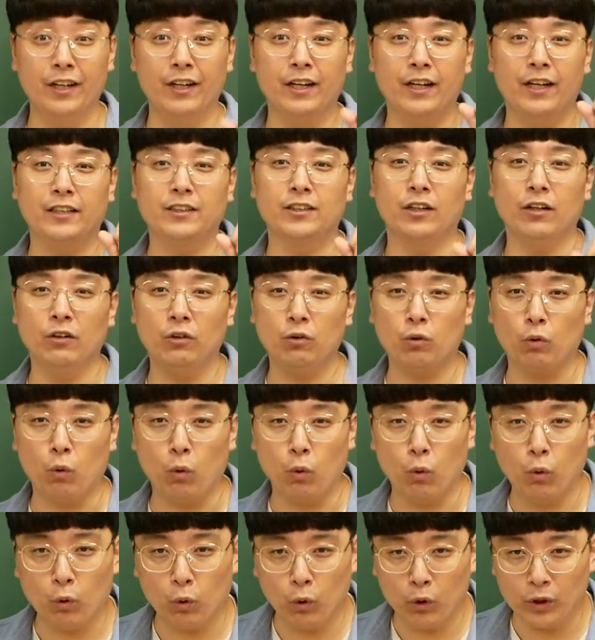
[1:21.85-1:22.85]
그래서
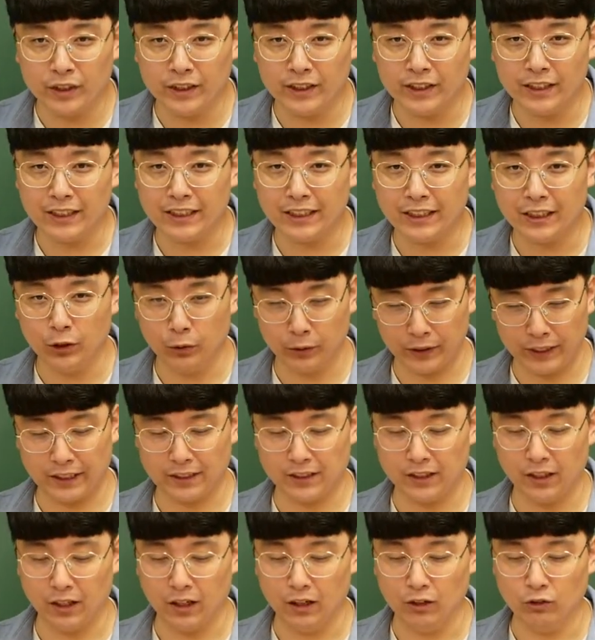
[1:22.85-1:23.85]
그거를
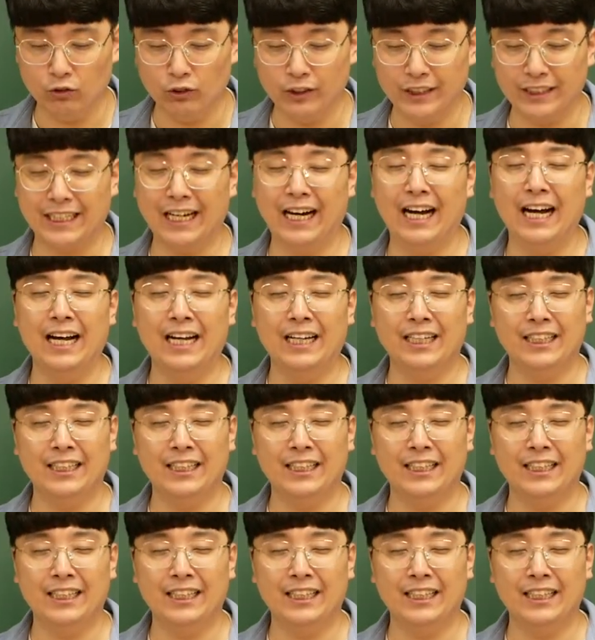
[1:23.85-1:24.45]
이용해서 우리가